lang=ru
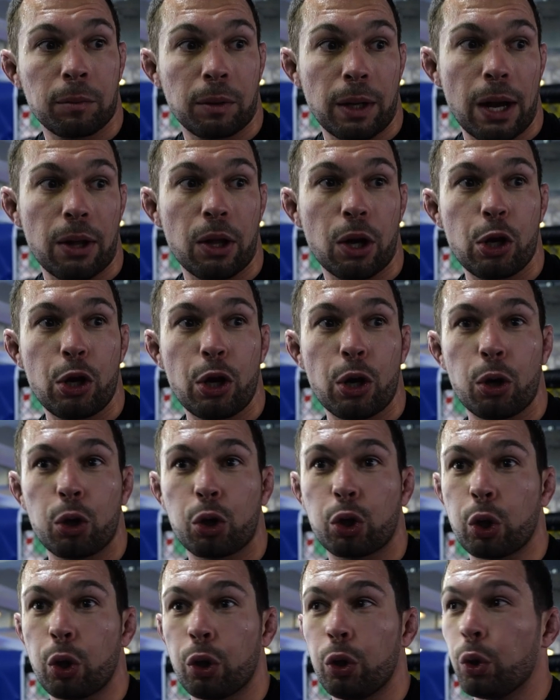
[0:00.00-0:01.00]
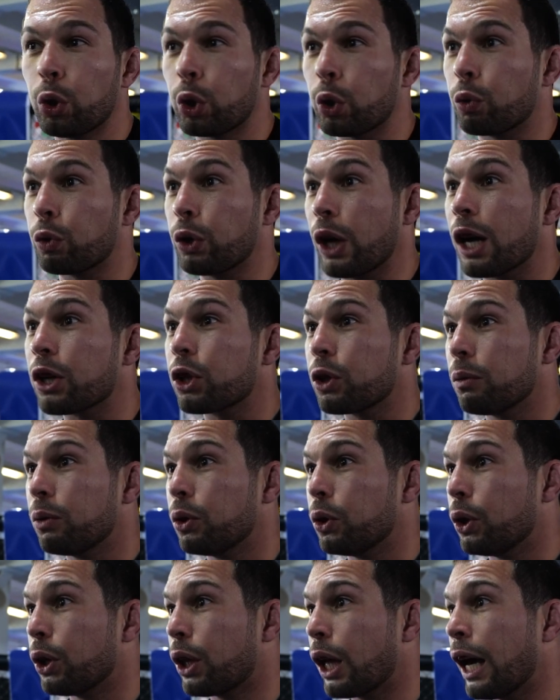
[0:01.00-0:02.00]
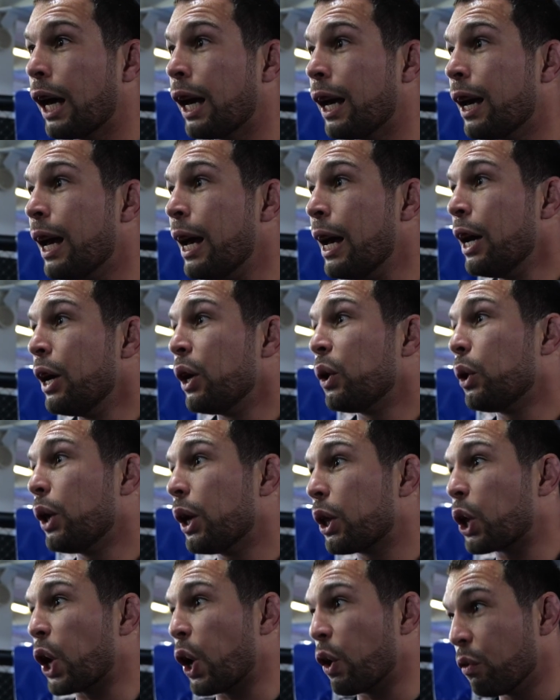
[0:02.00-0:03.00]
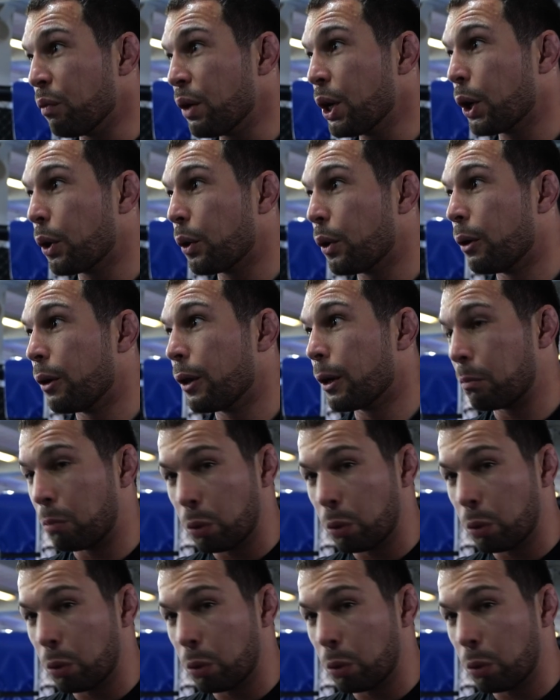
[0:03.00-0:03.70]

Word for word: Я надеюсь, что Юсуп также будет не травмирован и